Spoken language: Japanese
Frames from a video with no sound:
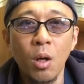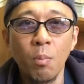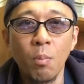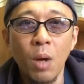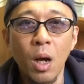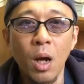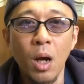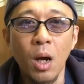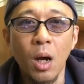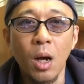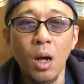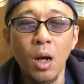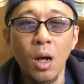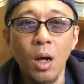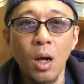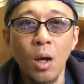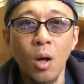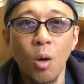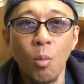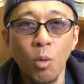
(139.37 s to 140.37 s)
ま
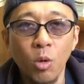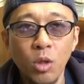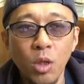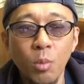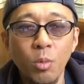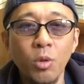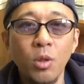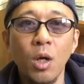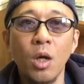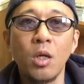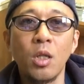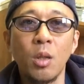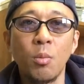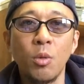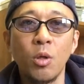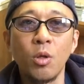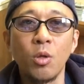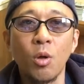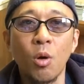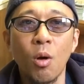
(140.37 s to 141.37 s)
あ表舞台で
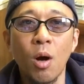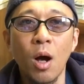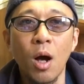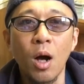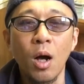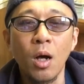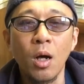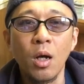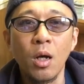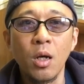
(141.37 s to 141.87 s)
見るのは